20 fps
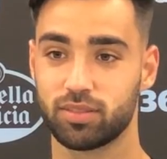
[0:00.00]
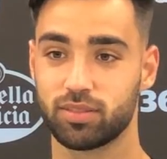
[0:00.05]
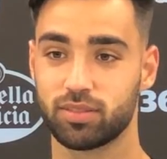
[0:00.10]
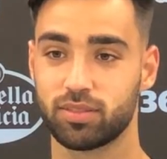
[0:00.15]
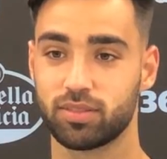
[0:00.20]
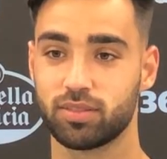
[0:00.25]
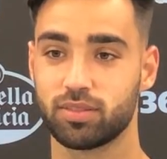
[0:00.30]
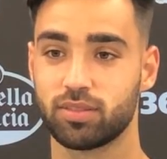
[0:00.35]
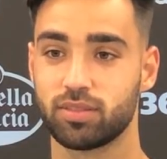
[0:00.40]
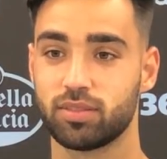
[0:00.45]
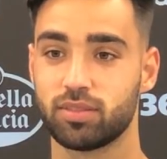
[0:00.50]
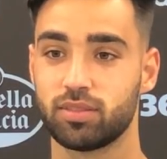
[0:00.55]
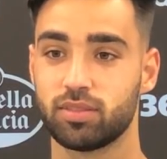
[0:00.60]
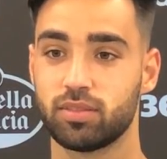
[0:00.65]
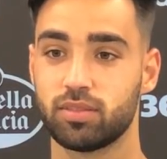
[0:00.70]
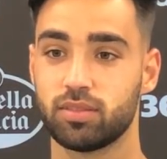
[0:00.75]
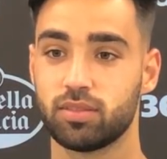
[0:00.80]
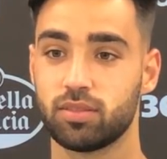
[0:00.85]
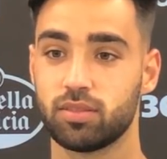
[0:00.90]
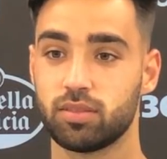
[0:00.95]
¿Es Valladolid
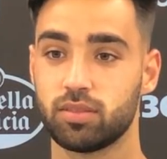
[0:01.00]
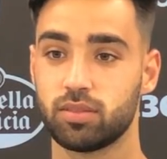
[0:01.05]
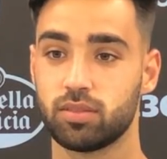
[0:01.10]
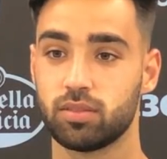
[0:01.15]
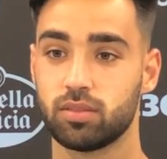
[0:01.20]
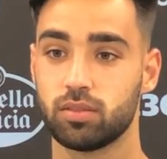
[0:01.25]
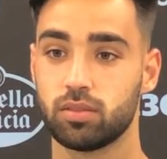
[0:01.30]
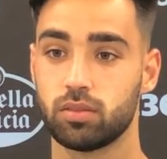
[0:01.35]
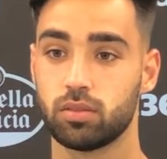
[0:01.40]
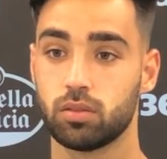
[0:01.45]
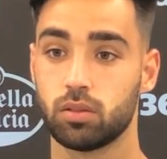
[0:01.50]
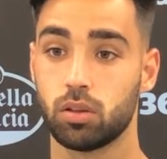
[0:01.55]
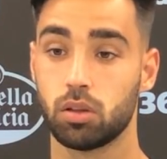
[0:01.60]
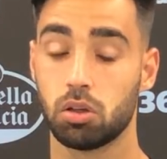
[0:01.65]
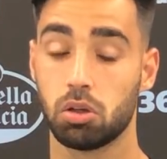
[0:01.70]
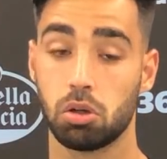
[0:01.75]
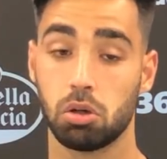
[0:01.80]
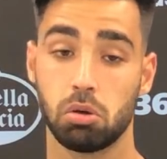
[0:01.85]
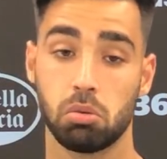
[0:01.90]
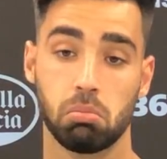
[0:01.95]
como equipo a
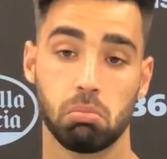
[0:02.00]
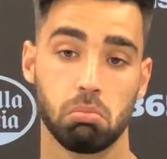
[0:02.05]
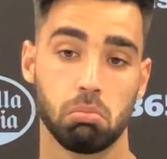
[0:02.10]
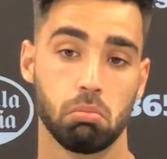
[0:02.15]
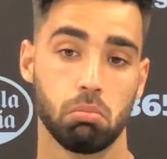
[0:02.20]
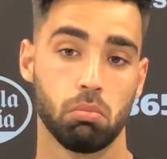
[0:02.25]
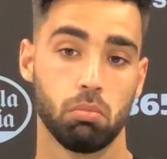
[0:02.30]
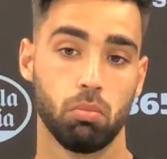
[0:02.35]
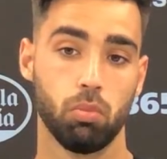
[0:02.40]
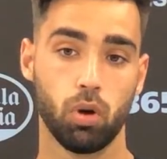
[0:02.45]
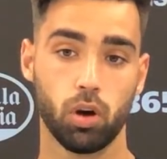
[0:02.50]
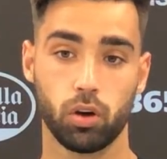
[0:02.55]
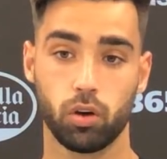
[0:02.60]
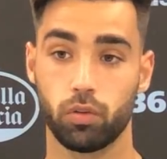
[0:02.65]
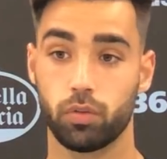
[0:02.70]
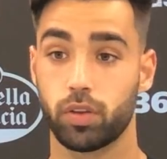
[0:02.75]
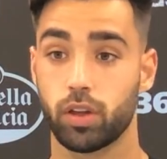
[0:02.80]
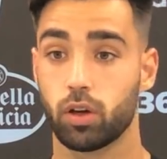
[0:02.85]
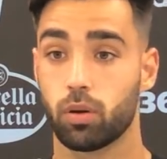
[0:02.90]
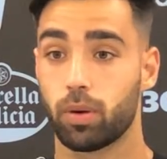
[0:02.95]
marcar? Bueno,
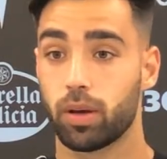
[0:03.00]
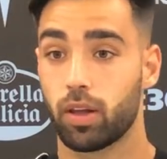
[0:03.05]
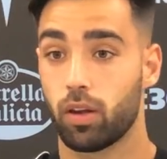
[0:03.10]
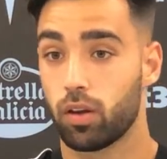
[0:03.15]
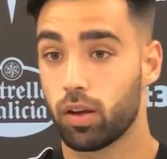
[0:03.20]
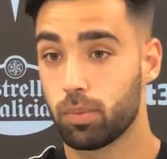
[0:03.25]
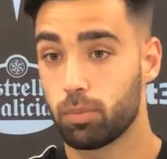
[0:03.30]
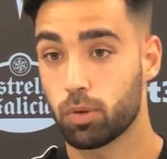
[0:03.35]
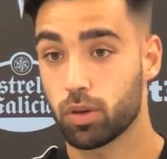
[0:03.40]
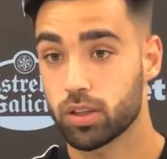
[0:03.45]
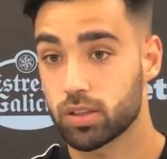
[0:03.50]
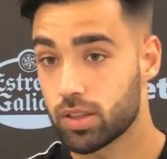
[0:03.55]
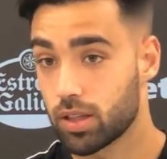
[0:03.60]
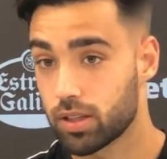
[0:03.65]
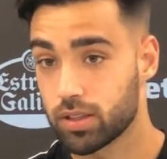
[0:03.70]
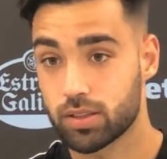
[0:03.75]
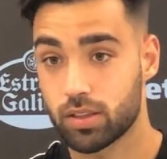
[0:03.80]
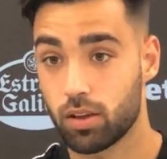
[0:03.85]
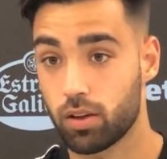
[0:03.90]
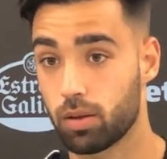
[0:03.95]
digo Valladolid porque es el
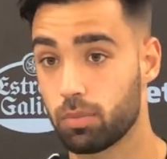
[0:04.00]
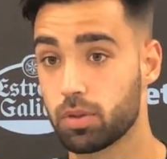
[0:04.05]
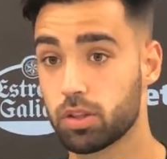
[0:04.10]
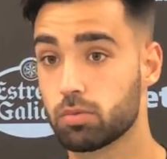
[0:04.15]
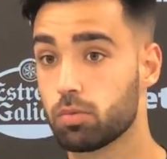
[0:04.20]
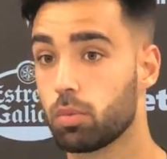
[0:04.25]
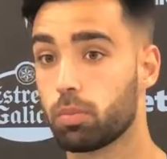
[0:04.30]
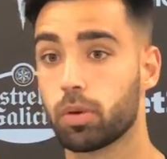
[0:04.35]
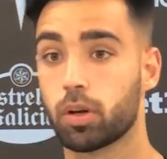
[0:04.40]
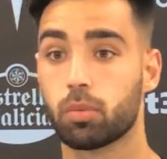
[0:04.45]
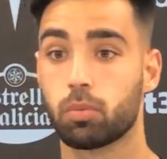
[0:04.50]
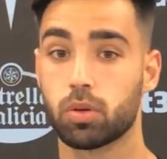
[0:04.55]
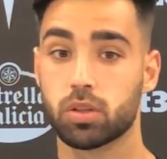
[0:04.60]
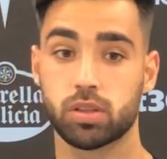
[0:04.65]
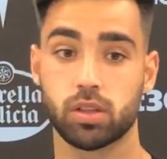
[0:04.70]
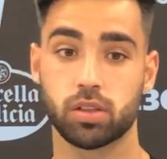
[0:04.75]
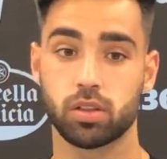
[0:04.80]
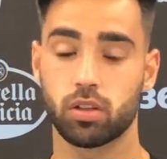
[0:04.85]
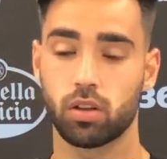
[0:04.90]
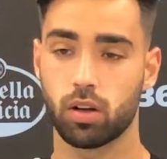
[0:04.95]
que está ahora mismo, pero puede
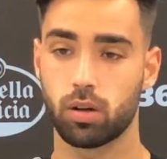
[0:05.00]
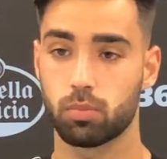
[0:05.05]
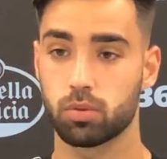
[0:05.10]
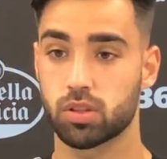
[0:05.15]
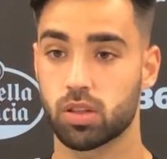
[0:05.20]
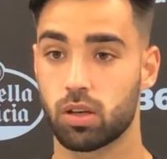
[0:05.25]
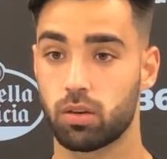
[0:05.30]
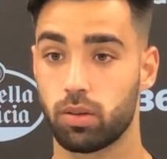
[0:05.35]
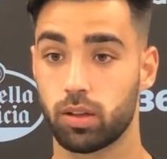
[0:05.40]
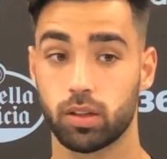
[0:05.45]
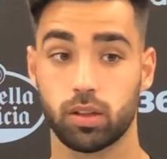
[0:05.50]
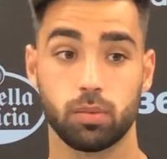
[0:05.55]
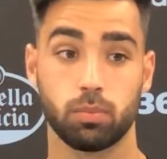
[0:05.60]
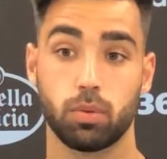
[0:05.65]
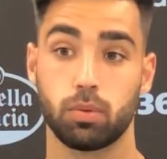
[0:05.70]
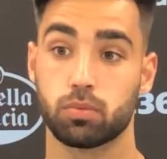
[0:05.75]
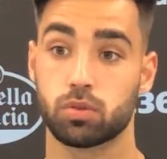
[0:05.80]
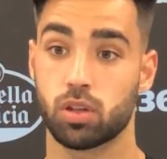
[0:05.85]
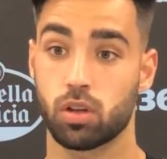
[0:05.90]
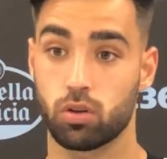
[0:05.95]
ser Girona, puede ser Levante,
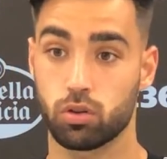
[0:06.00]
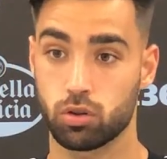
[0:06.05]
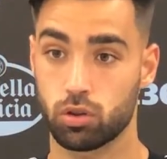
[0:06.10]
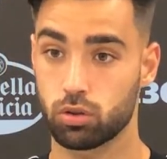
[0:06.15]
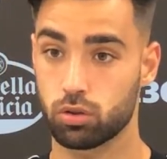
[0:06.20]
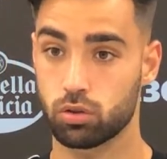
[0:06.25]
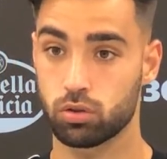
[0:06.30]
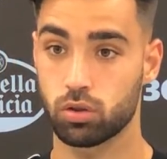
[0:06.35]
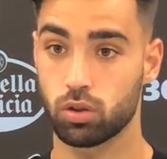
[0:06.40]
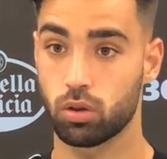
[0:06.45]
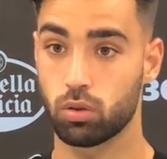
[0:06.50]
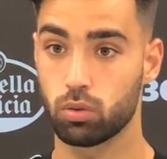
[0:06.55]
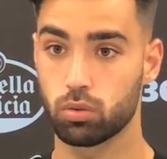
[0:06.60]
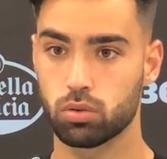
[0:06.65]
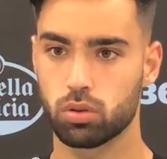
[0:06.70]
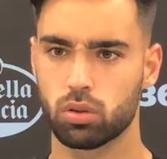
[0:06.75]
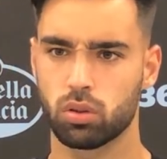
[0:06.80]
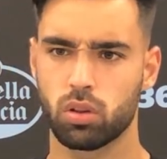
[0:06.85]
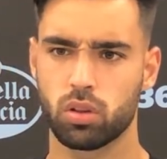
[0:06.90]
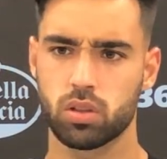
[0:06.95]
podemos ser nosotros
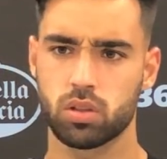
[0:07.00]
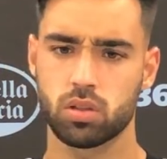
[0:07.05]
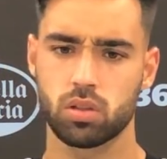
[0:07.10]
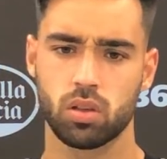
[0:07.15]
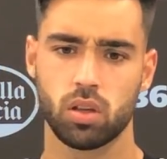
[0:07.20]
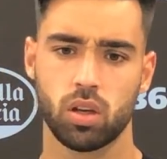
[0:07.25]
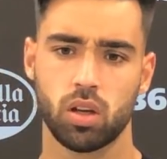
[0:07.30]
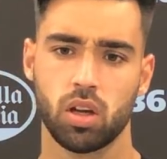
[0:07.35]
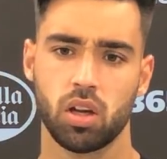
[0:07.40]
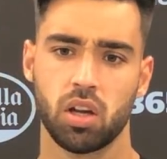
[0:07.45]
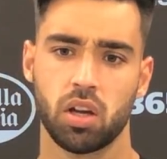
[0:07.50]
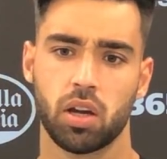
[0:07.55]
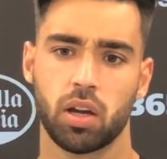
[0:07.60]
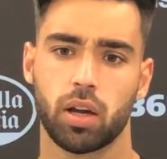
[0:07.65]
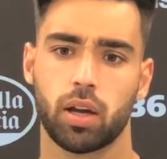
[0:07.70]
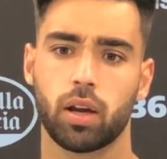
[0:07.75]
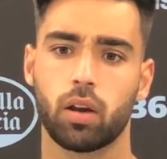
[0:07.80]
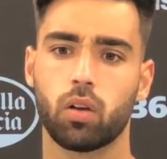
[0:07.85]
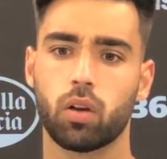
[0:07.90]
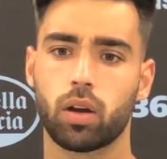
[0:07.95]
incluso. Entonces
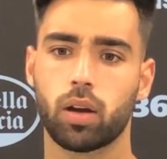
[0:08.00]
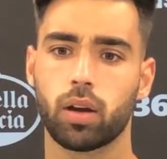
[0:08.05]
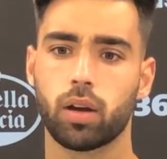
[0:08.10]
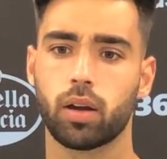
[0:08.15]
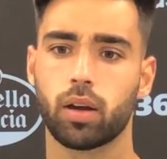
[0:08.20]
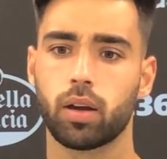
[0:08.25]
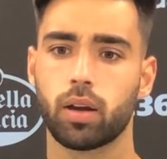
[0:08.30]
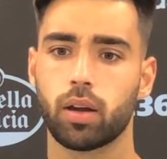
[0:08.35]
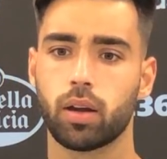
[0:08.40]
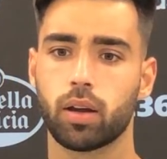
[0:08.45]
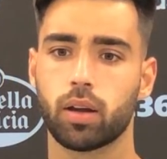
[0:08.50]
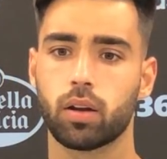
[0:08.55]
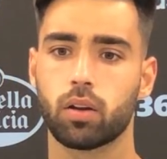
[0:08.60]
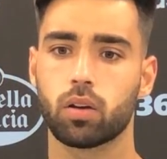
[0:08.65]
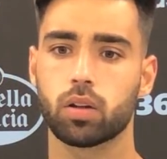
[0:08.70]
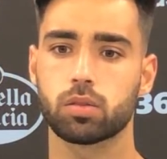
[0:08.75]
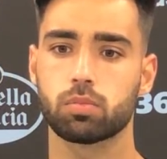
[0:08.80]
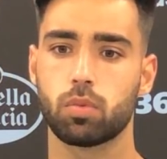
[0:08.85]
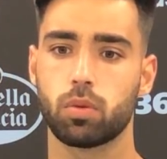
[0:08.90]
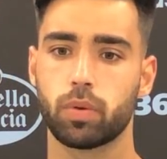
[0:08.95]
creo que, creo
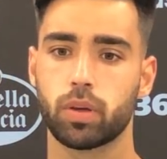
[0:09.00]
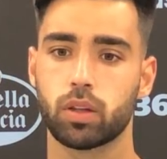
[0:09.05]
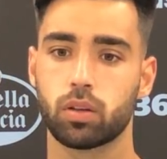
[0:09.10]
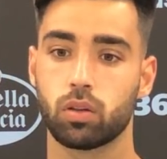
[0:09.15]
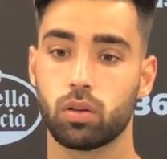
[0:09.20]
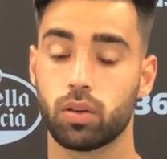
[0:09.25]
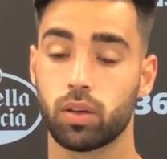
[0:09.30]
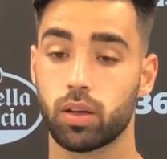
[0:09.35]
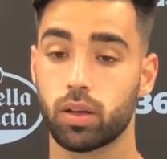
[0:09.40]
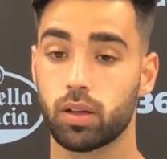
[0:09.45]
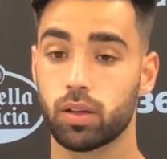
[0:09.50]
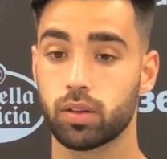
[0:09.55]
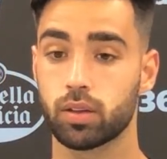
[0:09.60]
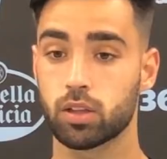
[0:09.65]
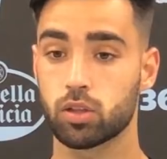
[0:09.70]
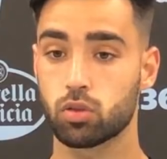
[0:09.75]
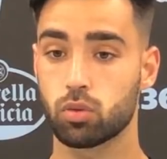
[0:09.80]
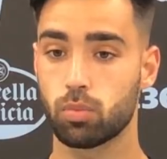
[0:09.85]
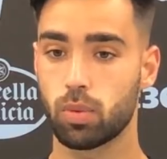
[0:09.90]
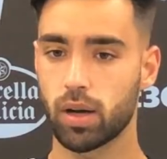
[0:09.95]
que es momento de,
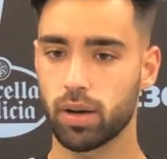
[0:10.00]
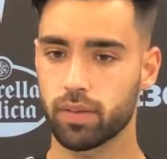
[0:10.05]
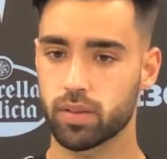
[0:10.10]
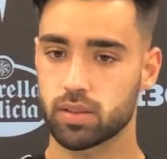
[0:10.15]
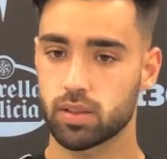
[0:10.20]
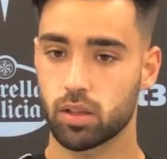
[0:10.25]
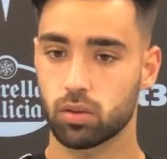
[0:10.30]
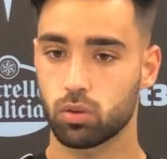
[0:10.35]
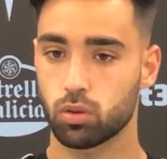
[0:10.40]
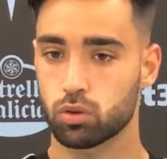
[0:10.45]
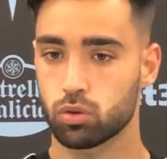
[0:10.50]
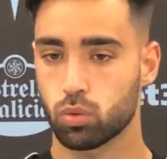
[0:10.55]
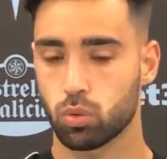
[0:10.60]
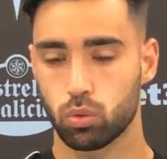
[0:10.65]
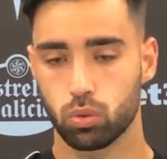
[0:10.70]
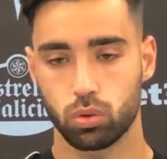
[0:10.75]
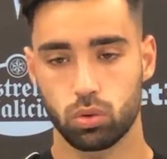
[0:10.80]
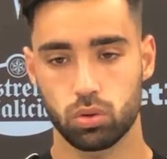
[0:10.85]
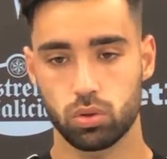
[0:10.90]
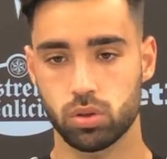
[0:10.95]
sumar, de estar todos
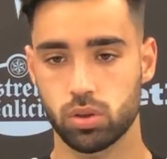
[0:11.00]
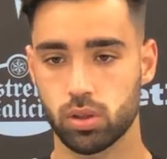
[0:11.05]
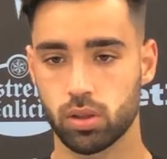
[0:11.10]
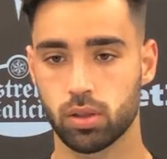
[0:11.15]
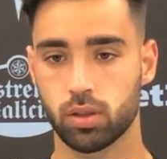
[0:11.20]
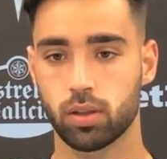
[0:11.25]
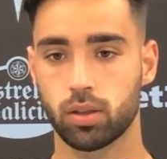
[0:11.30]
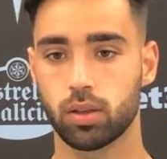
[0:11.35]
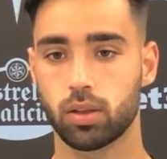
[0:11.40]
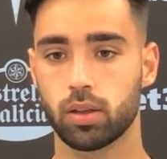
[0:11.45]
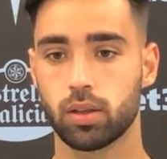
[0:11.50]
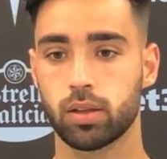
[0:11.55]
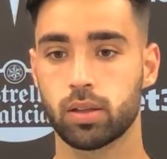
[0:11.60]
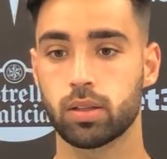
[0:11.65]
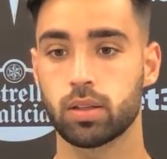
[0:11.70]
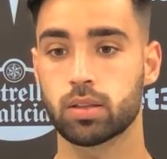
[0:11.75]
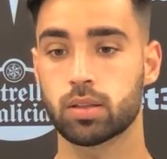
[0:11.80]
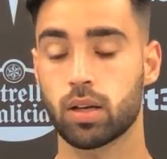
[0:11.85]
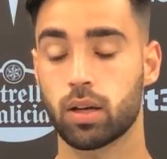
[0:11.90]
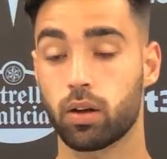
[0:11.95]
juntos
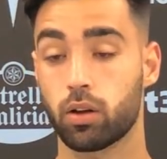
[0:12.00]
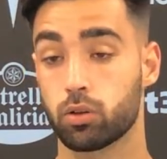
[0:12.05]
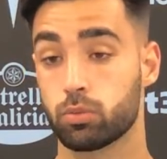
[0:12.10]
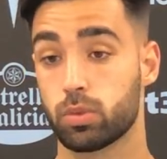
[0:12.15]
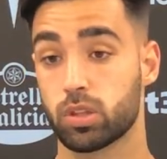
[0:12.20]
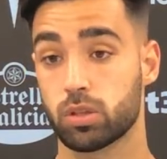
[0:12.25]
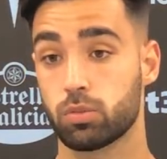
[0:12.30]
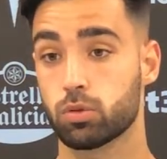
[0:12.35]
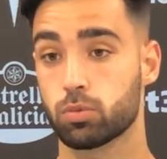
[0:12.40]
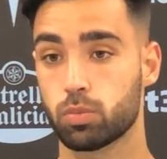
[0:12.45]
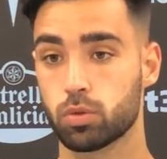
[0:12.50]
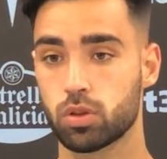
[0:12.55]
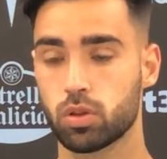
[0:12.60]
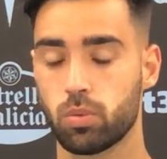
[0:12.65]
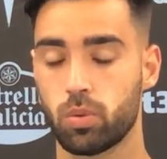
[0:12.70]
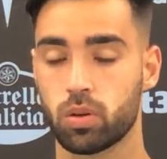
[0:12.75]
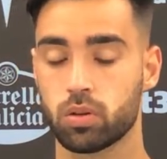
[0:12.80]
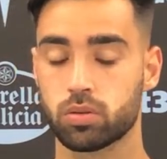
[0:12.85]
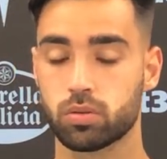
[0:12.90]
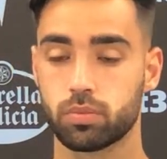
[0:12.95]
y, sacar los máximos
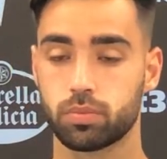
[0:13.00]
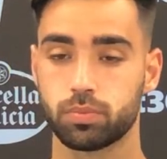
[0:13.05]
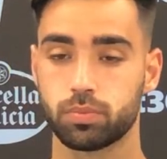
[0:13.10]
posibles.